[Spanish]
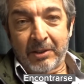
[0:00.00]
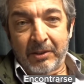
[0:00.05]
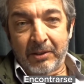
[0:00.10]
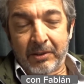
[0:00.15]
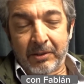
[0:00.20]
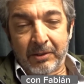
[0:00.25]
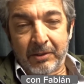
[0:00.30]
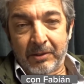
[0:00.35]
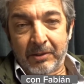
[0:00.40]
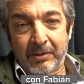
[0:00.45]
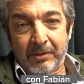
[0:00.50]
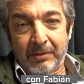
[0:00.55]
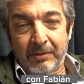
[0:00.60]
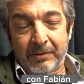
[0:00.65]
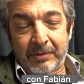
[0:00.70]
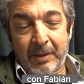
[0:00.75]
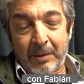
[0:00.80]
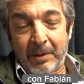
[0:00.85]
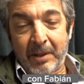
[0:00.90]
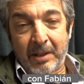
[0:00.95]
con
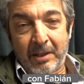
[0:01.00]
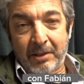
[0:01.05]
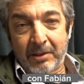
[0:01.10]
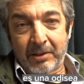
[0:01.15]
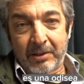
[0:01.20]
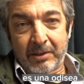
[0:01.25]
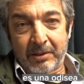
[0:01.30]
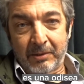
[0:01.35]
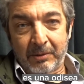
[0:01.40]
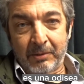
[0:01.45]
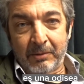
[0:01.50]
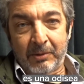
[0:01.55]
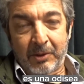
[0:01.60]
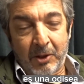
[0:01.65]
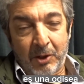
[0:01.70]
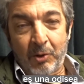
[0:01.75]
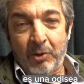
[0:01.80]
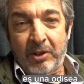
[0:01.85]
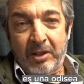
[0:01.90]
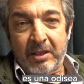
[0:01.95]
Fabián es una
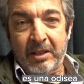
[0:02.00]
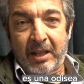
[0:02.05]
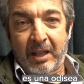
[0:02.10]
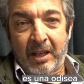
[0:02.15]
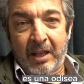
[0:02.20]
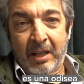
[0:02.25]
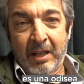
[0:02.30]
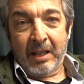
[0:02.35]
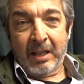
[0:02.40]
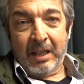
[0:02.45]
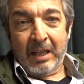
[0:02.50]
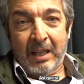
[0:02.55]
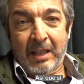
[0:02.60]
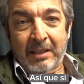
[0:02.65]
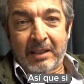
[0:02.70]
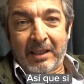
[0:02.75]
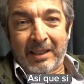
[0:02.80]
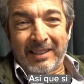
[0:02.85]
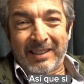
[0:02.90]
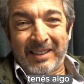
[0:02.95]
odisea.
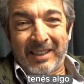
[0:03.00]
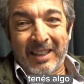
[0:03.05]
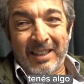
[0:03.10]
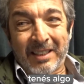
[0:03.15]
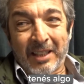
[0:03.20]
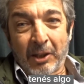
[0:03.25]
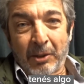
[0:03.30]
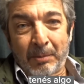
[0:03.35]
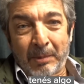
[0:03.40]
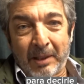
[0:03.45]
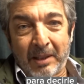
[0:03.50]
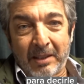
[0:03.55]
Así que si tenés algo para